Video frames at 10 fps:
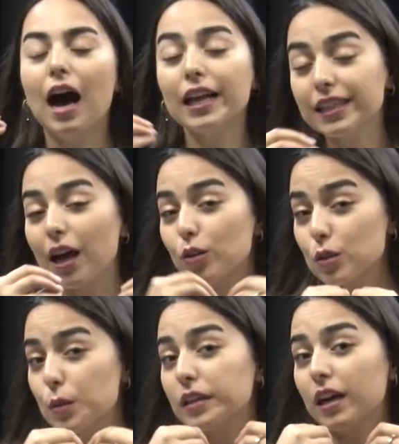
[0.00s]
Hatta
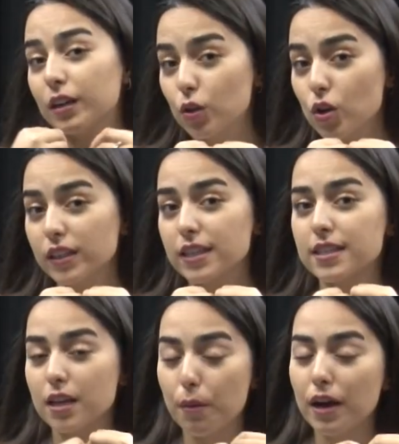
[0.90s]
uzmanlar diyor ki
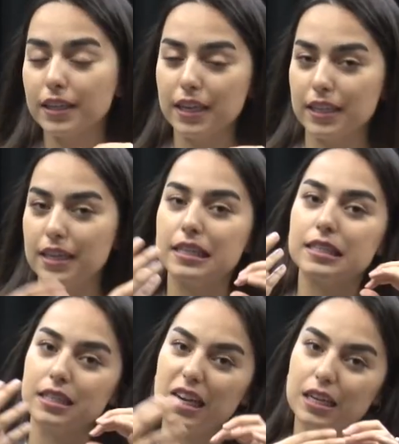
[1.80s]
sabah
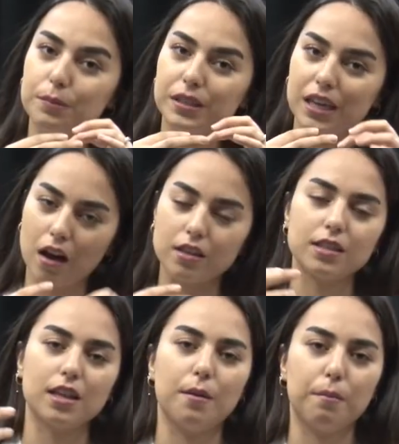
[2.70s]
yediğiniz yarım
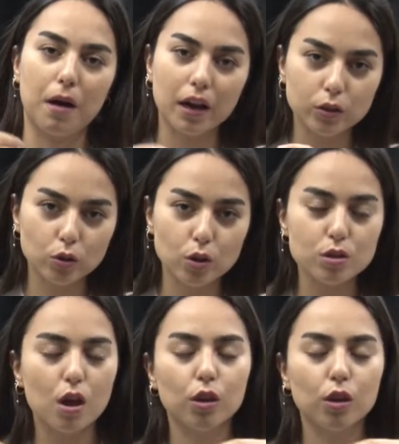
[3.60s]
kase maydanoz